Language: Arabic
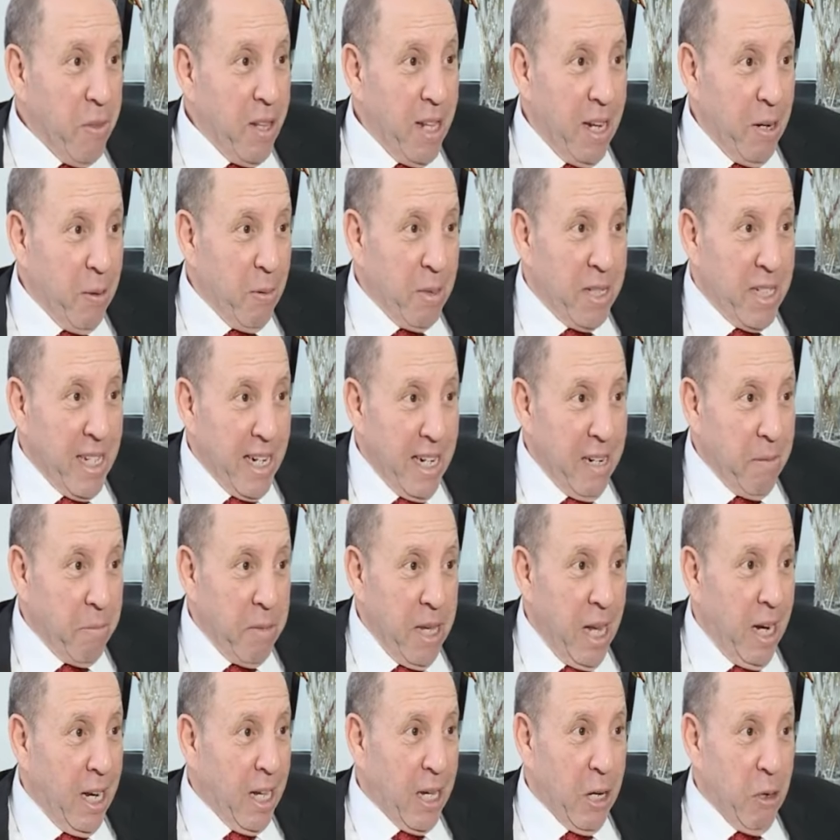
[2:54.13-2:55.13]
لانه الجيران
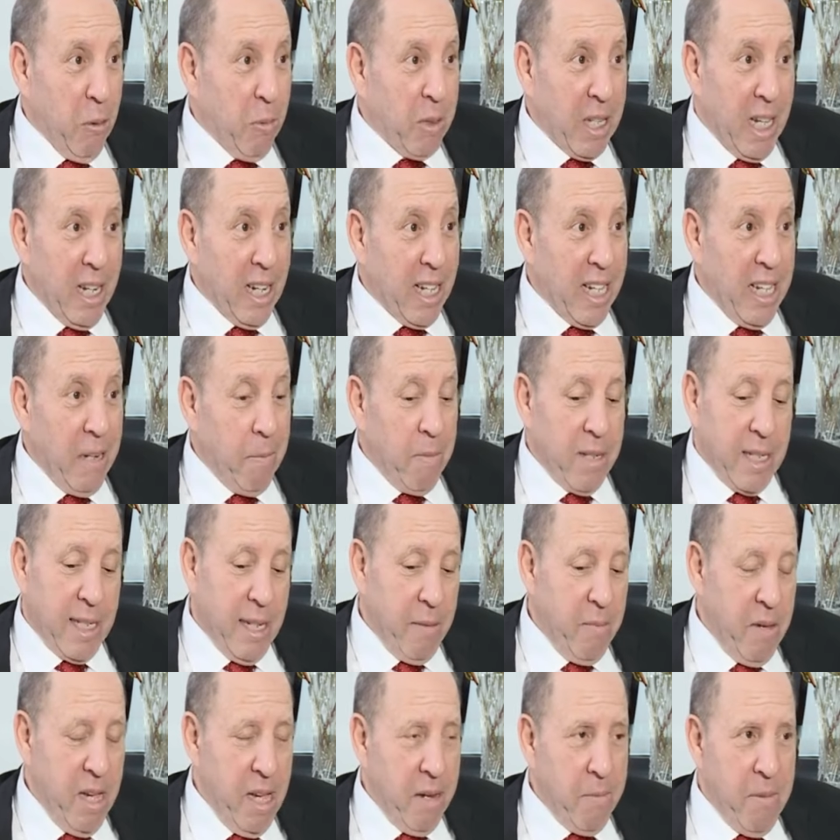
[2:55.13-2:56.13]
نتاعنا كانوا متقلقين من
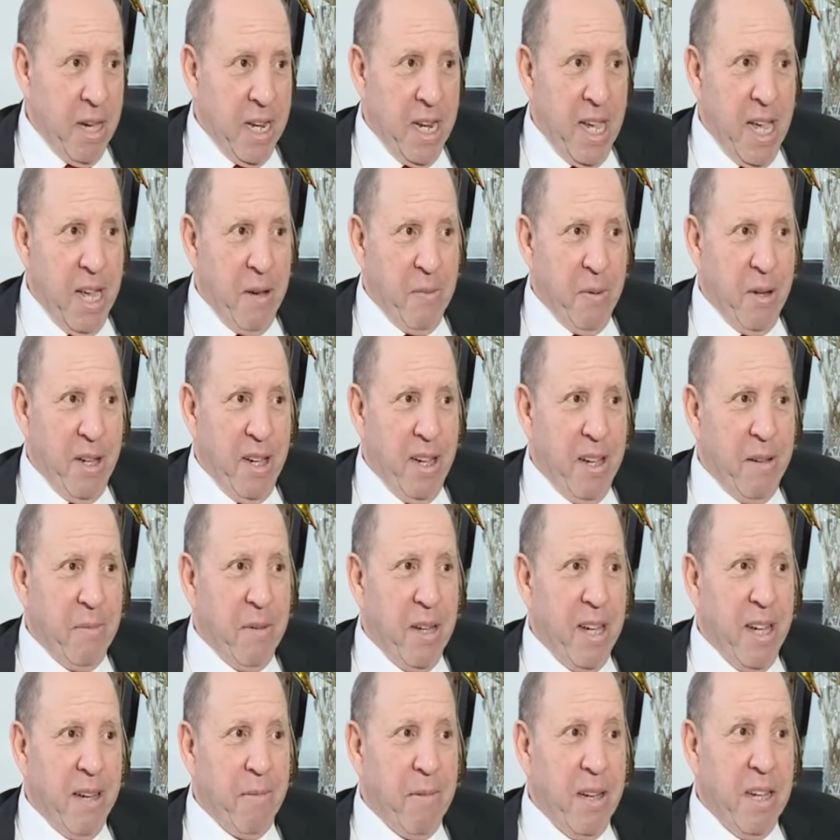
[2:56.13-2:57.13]
الاسلاميين معناها ما
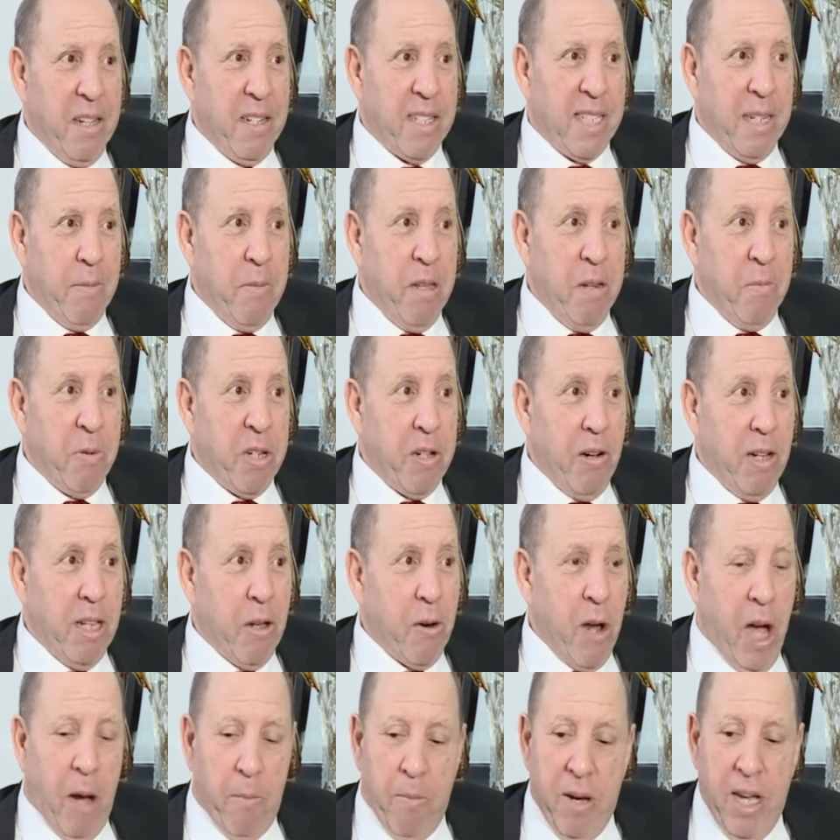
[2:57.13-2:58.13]
ما, ما الاسلاميين مشاو
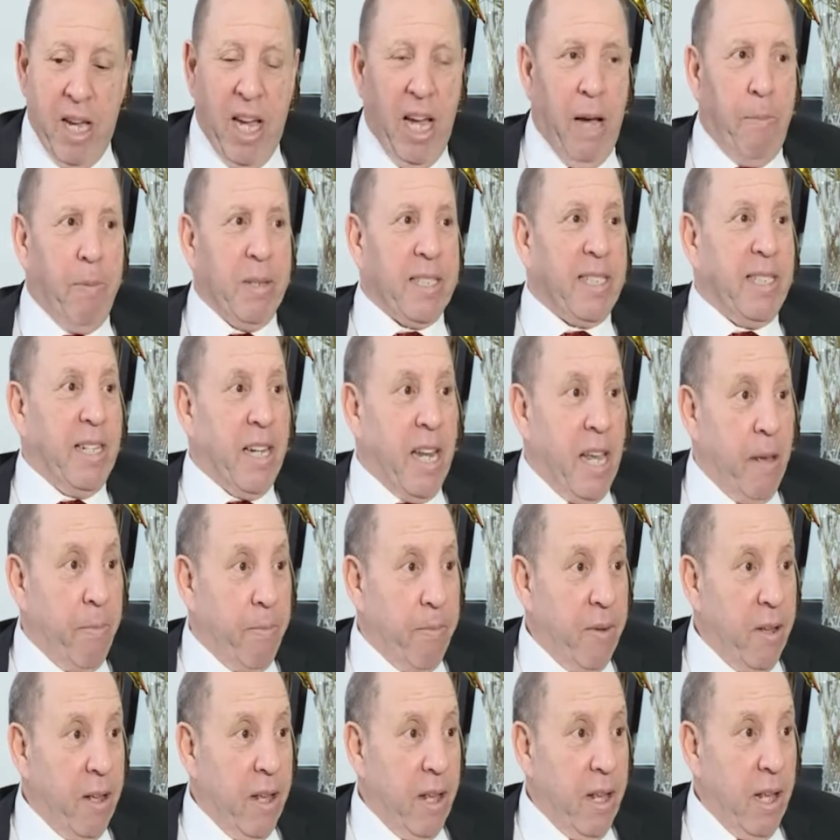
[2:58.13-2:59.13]
على روحهم ما احبس الارهاب
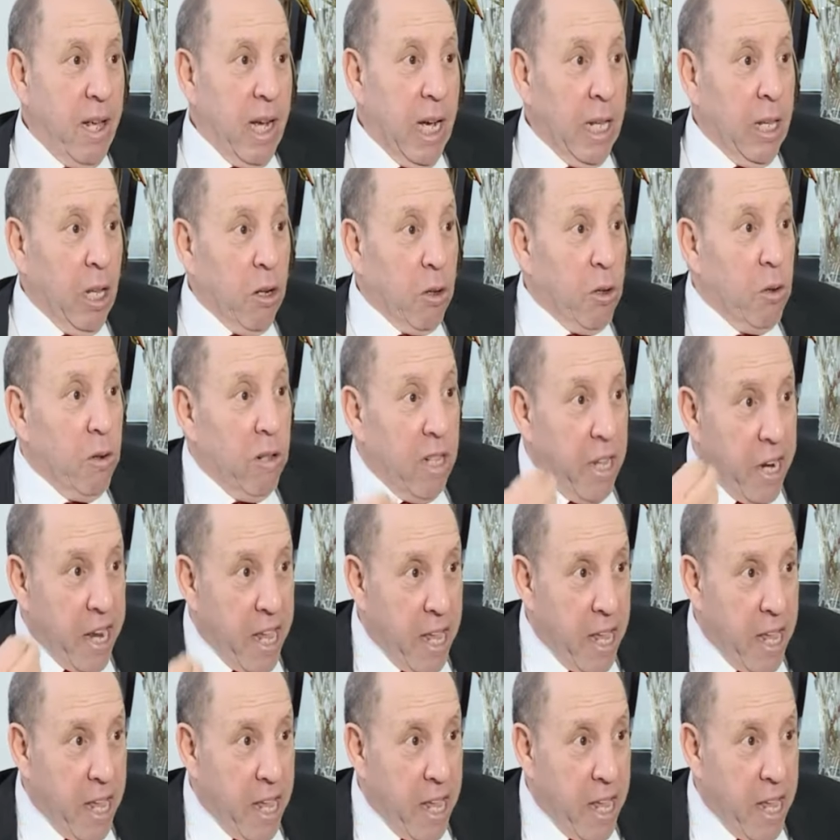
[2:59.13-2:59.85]
الارك هو